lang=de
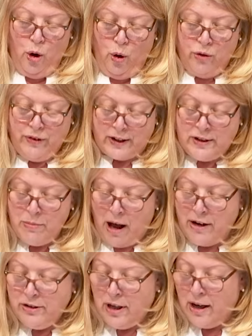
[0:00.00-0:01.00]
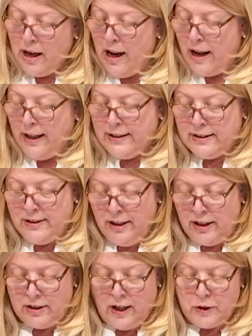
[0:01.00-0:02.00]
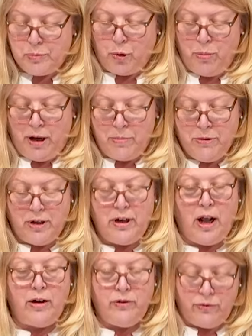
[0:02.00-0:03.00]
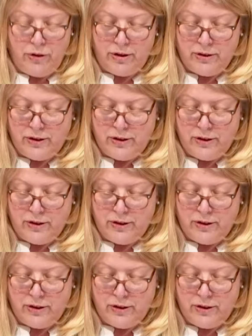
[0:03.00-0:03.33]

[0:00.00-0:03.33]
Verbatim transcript: Und was im Antrag allerdings nicht als Problem genannt wird,